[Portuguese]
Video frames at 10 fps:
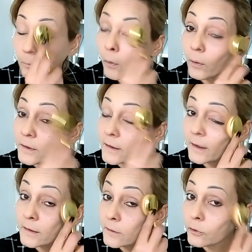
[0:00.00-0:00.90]
Bom, isso é
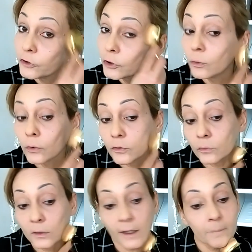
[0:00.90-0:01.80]
questão de
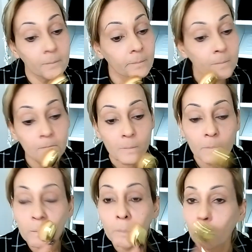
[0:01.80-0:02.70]
gosto, né?
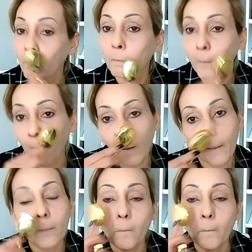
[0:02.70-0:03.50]
Ó.